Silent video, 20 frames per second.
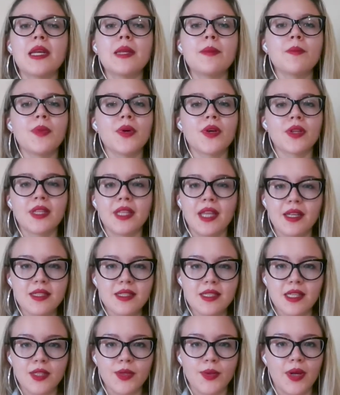
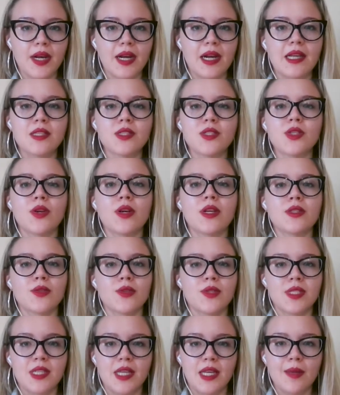l'importanza di una relazione
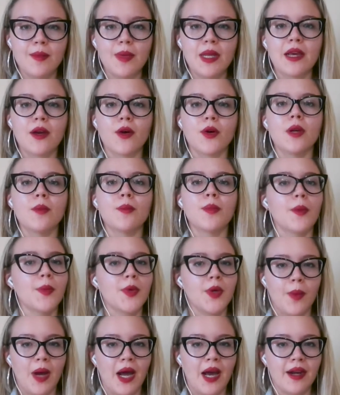sostenibile con il
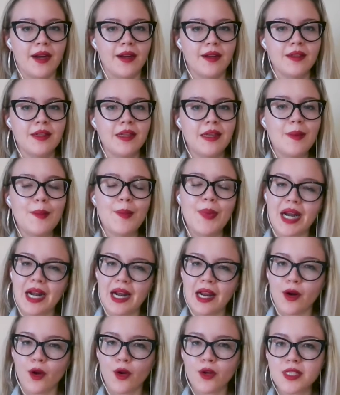proprio mare, per
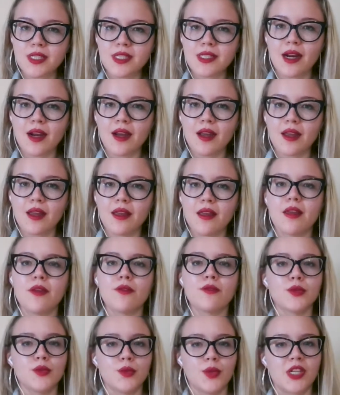la nostra e
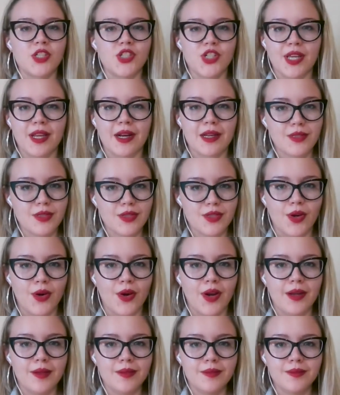futura
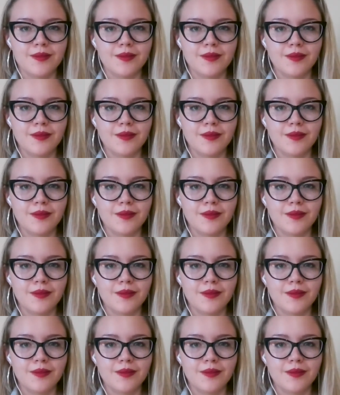generazione.